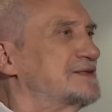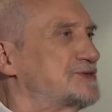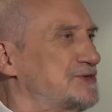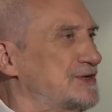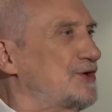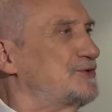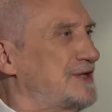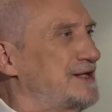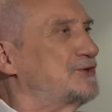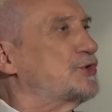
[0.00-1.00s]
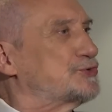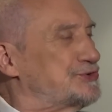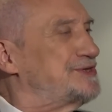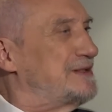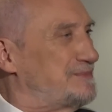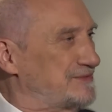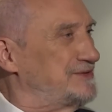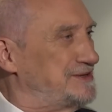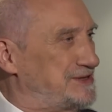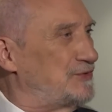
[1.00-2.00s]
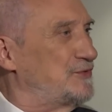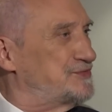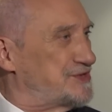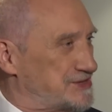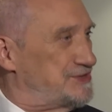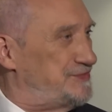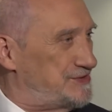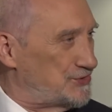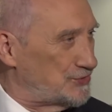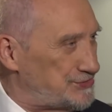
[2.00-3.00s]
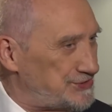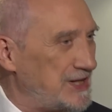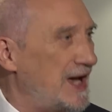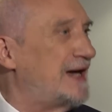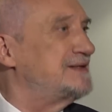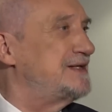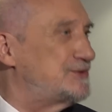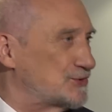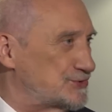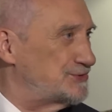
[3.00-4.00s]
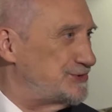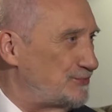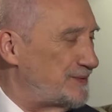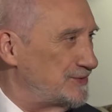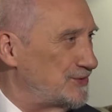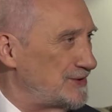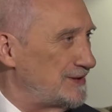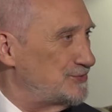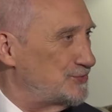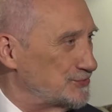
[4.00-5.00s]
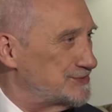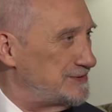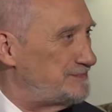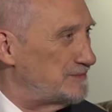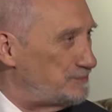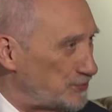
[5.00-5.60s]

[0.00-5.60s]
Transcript: skrzynka oddaje to, co się naprawdę działo w rzeczywistości, a nie to, co chciał pan Donald Tusk Czy i pan